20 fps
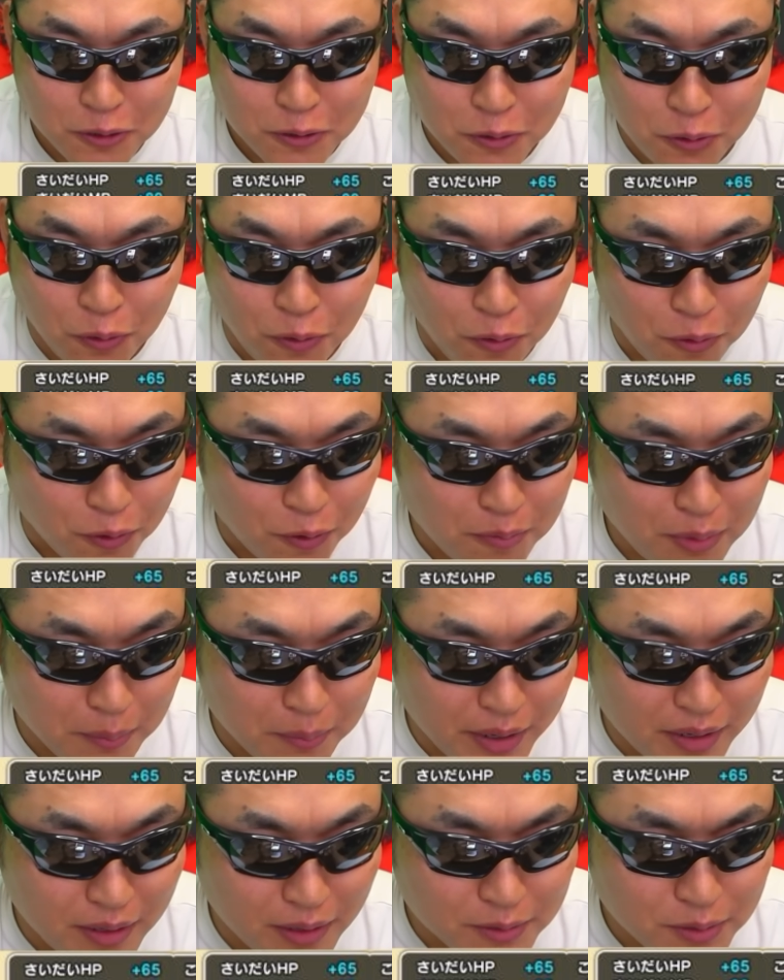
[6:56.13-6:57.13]
と、まあ、
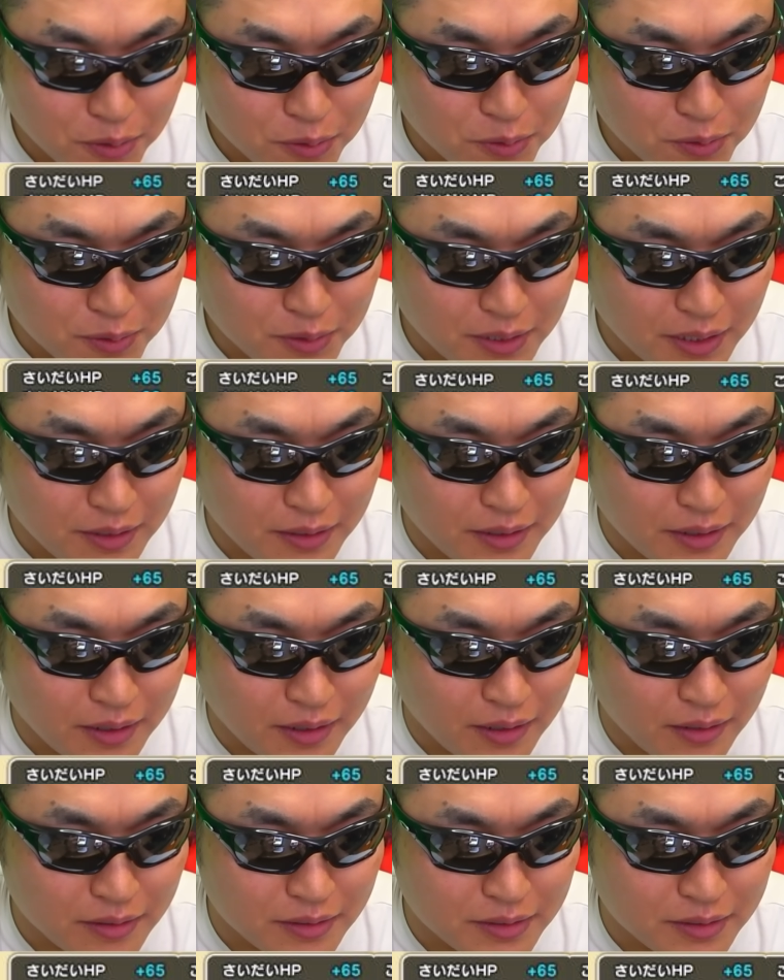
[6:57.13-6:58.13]
メラ属性に
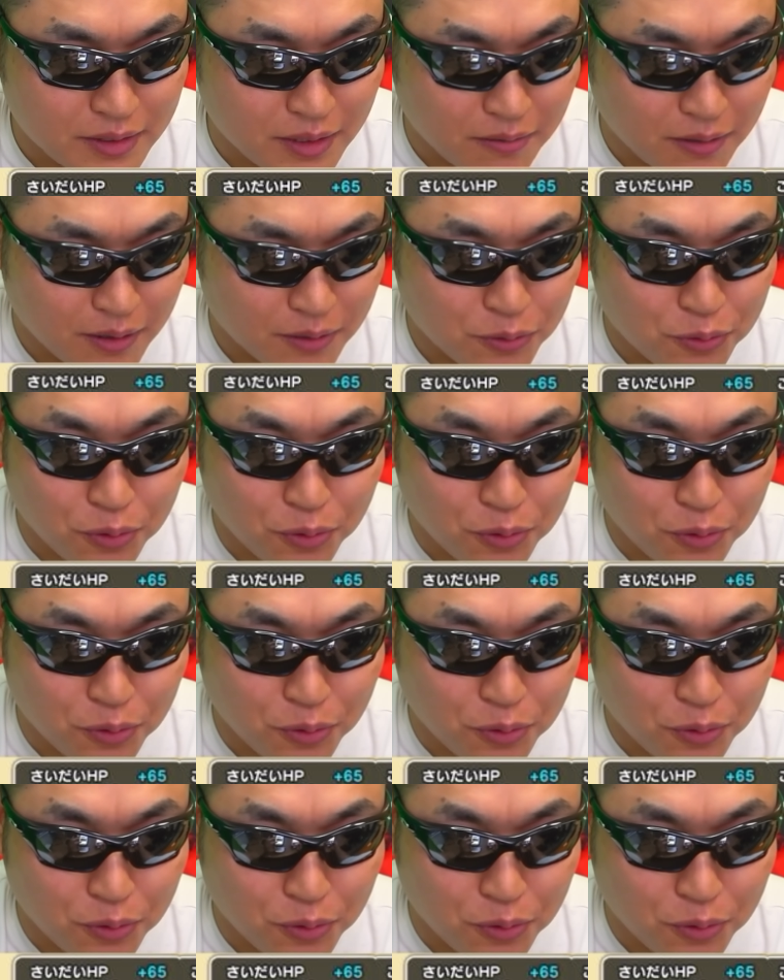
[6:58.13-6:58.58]
関しては